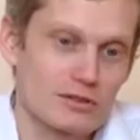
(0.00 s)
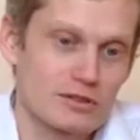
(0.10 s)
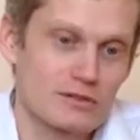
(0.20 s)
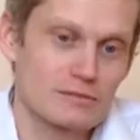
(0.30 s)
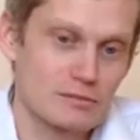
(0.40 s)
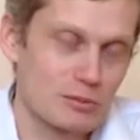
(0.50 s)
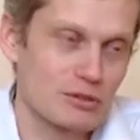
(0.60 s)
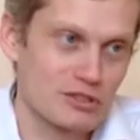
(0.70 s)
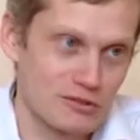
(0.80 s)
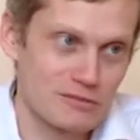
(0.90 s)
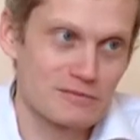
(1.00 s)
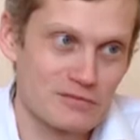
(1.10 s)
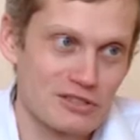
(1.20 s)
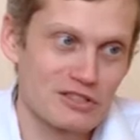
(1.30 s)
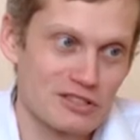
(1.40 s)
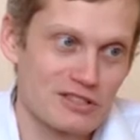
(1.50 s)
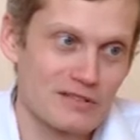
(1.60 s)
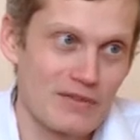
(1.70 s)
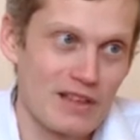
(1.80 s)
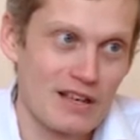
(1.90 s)
бы это, попрощался с РЖД.
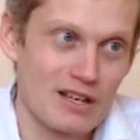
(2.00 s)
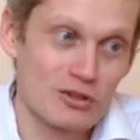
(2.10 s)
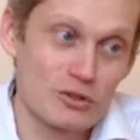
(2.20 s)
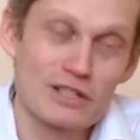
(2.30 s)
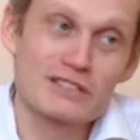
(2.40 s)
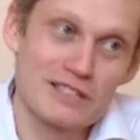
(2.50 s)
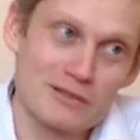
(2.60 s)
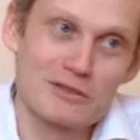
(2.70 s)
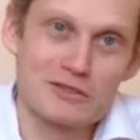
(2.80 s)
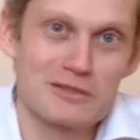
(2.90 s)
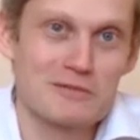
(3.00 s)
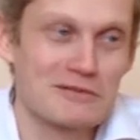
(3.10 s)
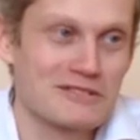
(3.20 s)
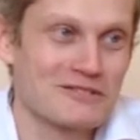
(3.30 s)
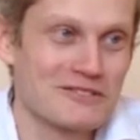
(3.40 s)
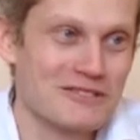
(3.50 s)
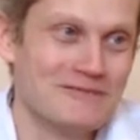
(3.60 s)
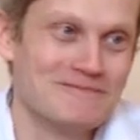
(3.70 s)
Ну, хотя не брал сам посылку.